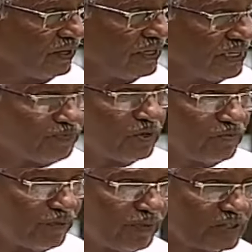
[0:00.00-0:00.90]
ఇప్పుడు
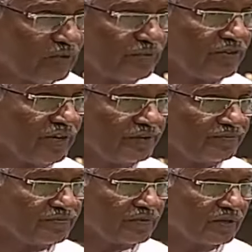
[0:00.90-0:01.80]
ముప్పై తొమ్మిది వేలు
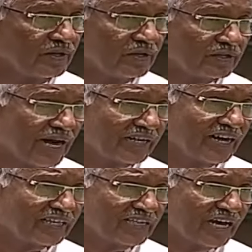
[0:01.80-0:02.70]

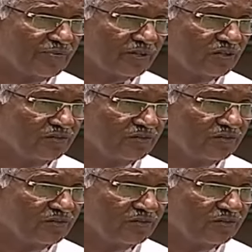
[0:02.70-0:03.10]
కాంట్రాక్ట్ కార్మికులు